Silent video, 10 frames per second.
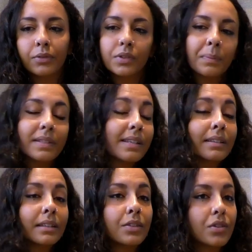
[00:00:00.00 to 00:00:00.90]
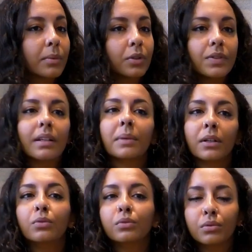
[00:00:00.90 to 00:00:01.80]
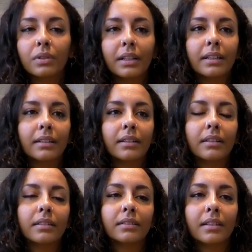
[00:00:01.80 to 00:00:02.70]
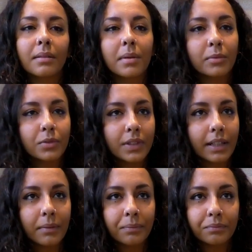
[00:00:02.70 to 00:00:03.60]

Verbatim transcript: fosse presente diciamo così, la mia cultura nel, nella mia musica.